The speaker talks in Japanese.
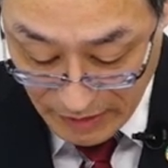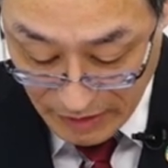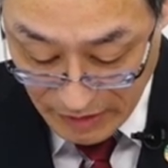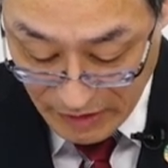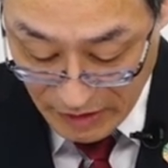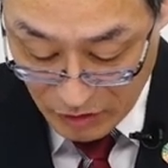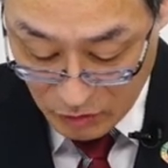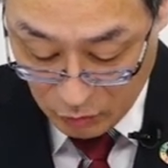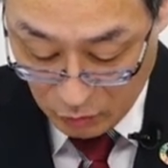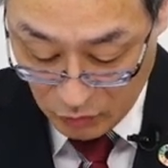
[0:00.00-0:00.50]

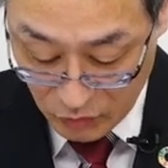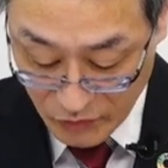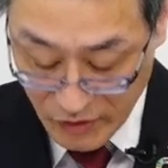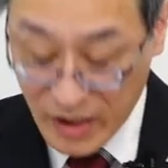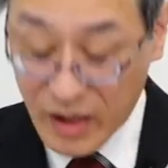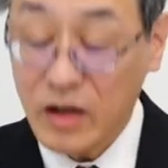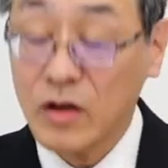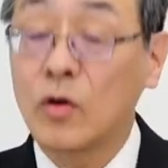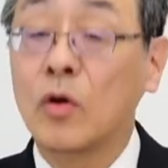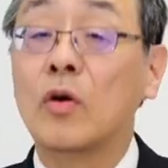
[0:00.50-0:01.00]
えー、抗
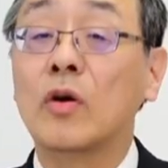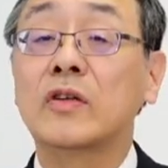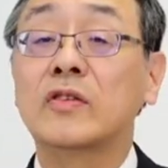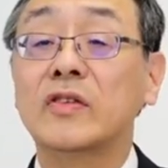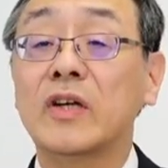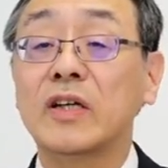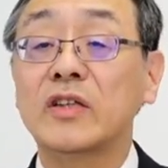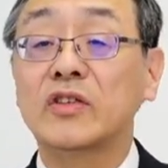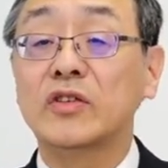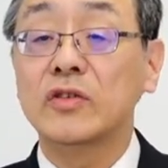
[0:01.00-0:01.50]
生抗寄
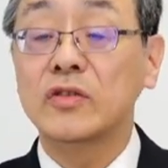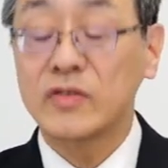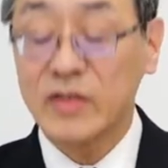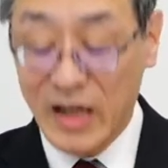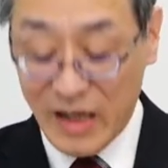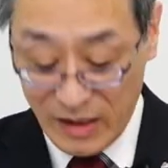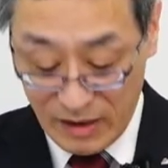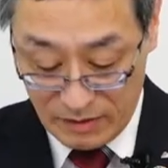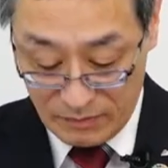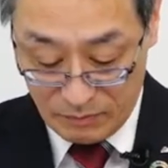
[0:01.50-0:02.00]
生虫
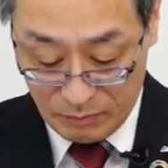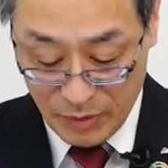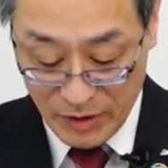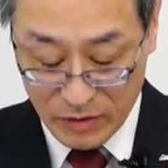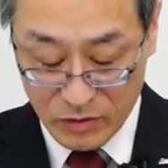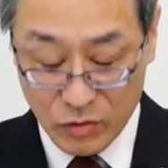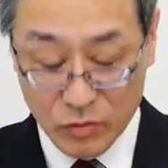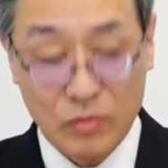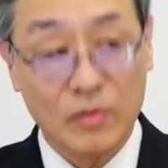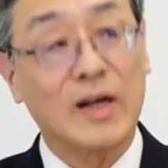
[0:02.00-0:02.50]
剤
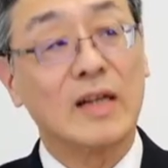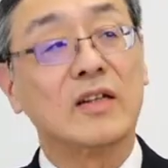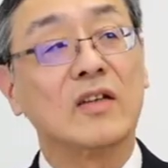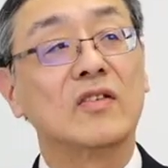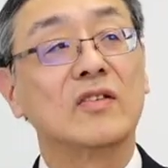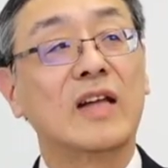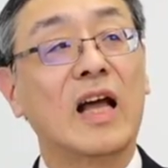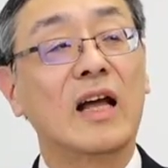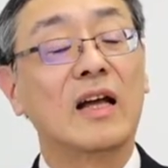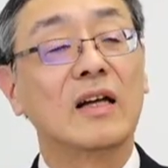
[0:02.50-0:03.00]
ペットとかで
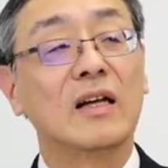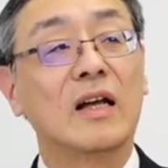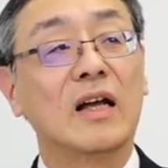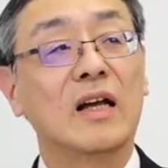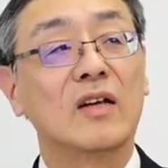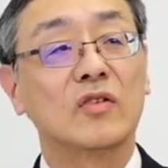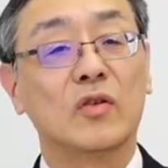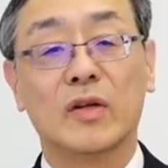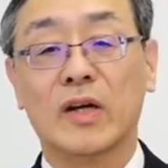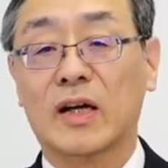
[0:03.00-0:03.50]
すね、
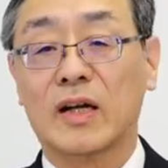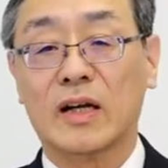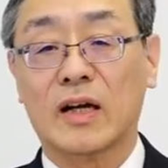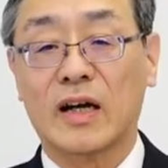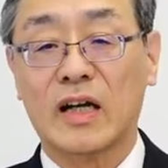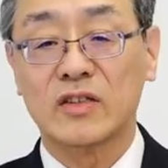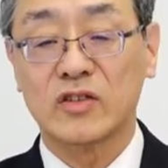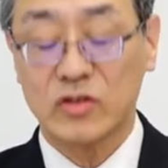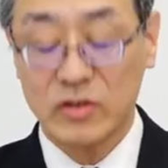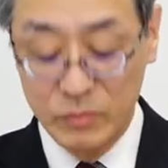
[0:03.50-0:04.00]
えそれから
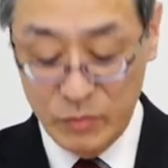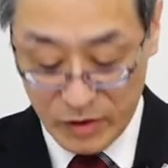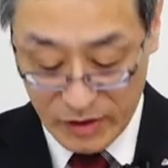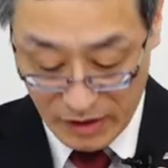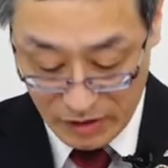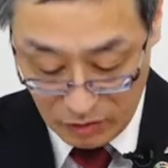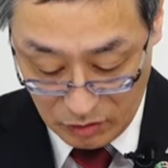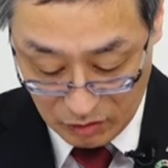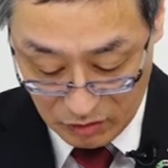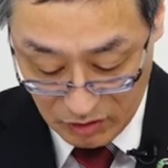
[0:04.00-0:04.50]
家畜向
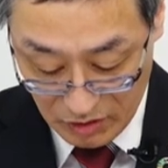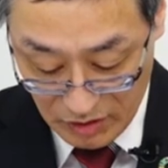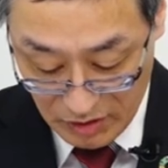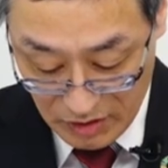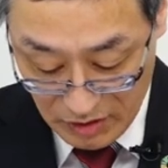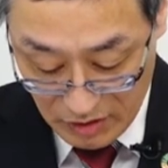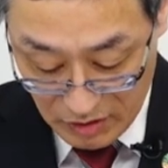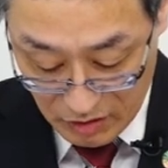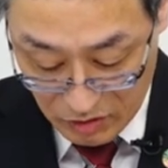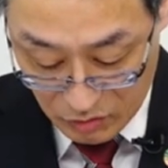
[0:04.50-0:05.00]
けの
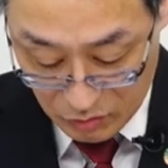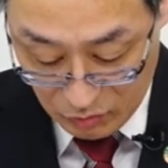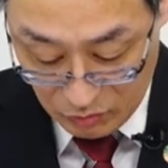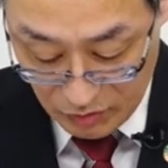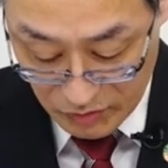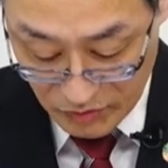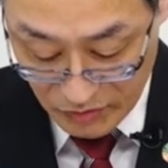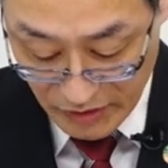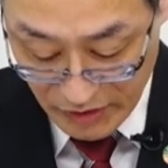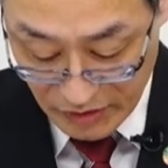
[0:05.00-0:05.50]

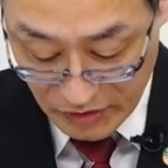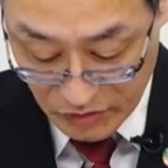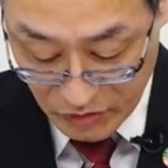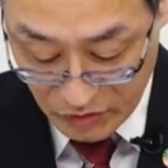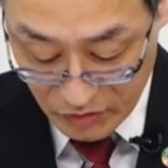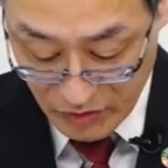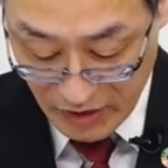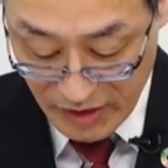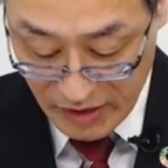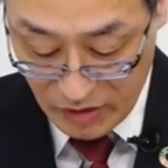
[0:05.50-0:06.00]
抗寄生
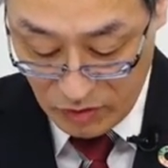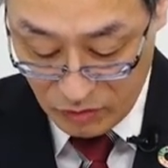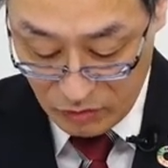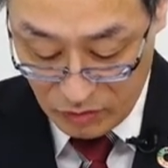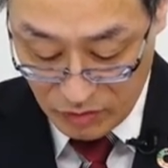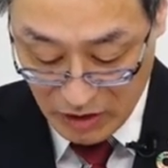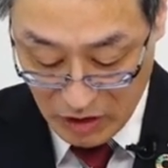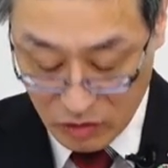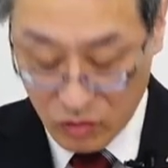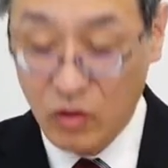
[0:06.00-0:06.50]
虫剤用
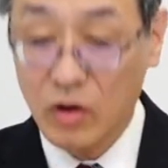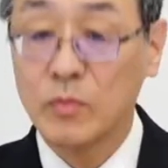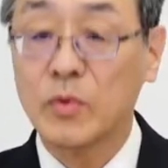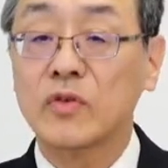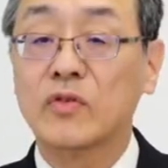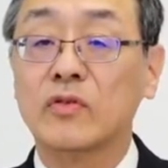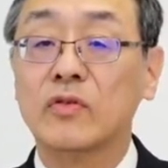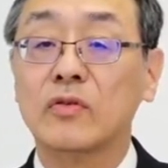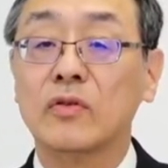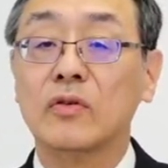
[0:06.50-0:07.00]
の化合
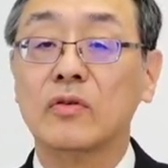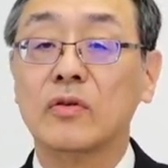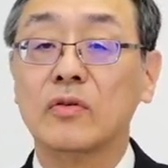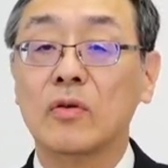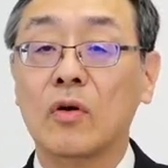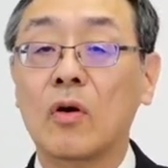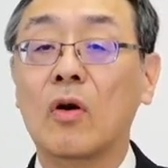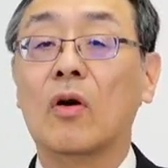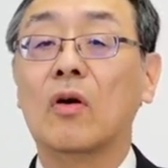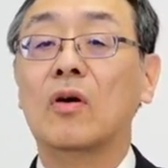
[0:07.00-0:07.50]
物
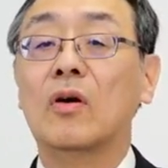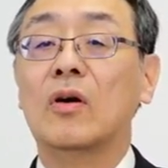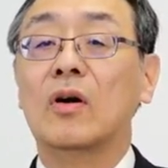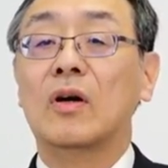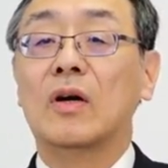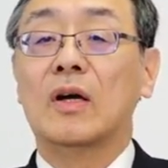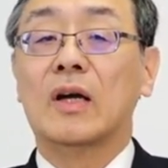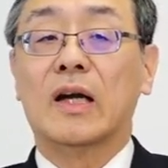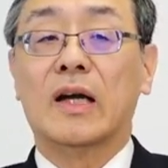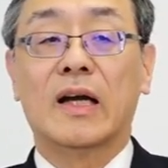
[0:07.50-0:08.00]
を、
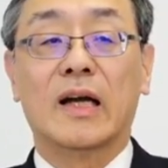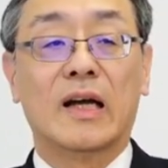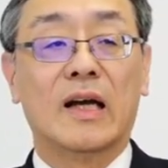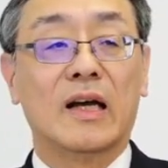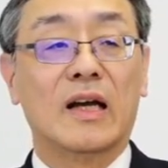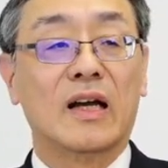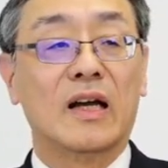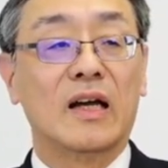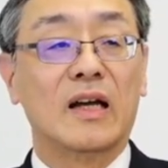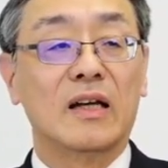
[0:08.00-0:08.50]

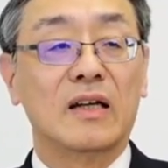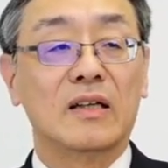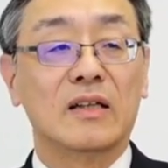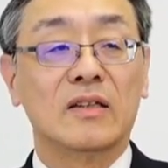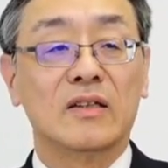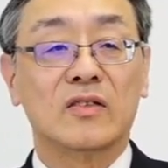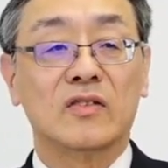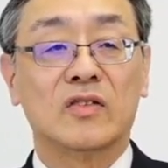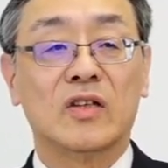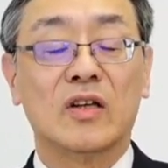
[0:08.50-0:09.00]

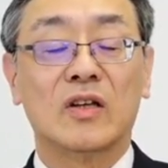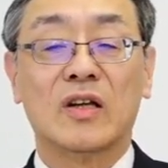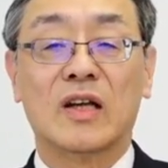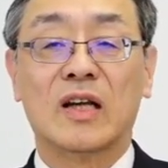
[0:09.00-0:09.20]
えー